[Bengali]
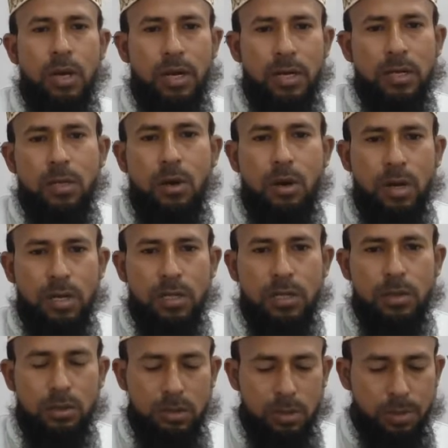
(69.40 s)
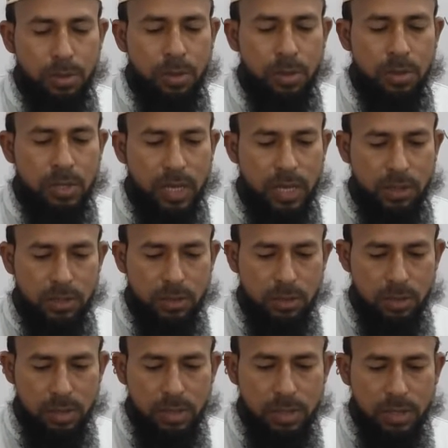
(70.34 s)
অ্যান্ড কলেজ কর্তৃপক্ষ যে আয়োজন
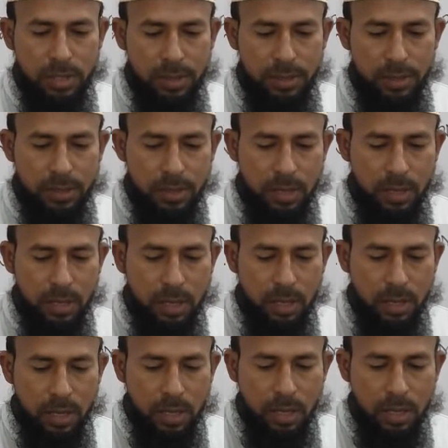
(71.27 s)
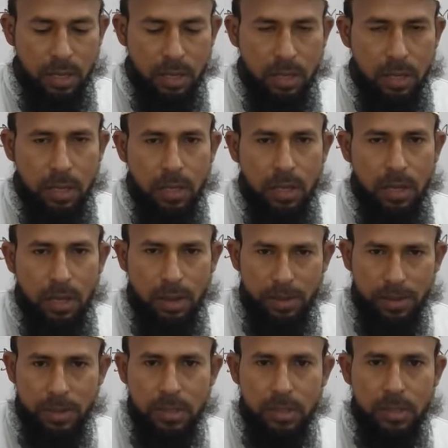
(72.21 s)
করেছেন
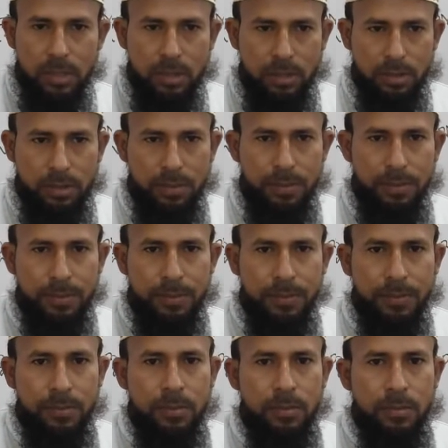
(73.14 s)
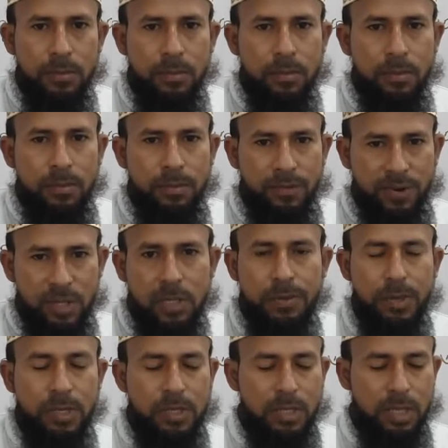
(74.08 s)
আমাদের
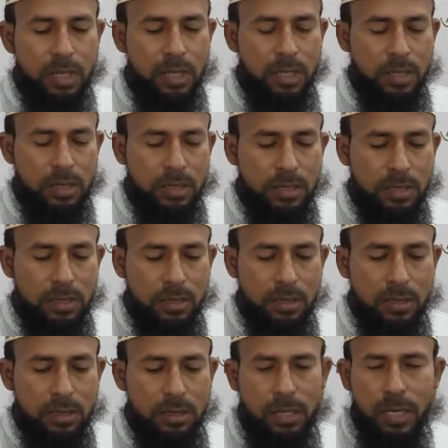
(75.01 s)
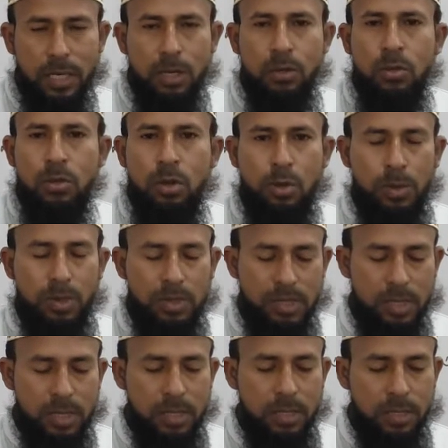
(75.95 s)
প্রিন্সিপাল স্যার তাকেও ধন্যবাদ
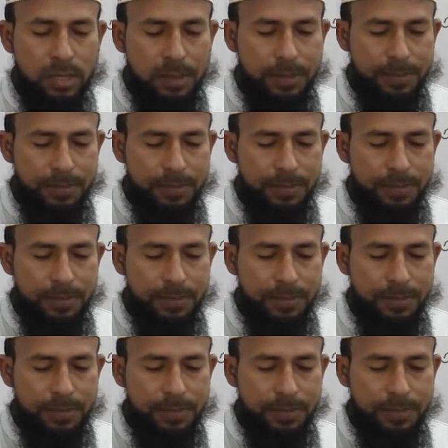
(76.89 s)
জানাচ্ছি